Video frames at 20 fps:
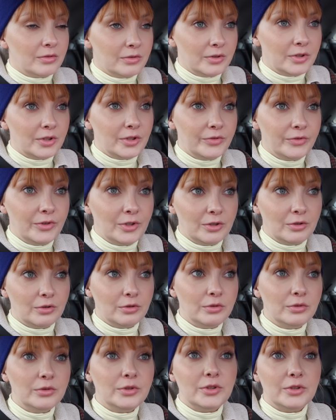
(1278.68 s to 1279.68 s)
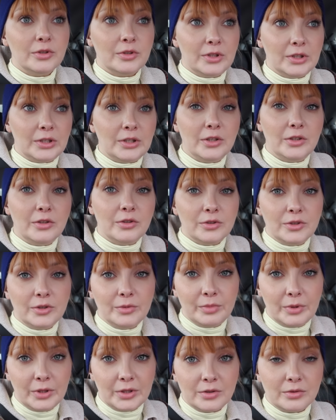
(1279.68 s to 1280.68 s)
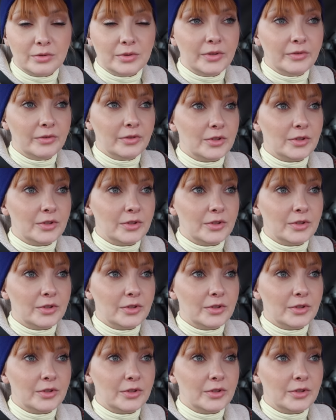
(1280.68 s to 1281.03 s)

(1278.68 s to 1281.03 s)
też większość ludzi do takich godzin pracuje,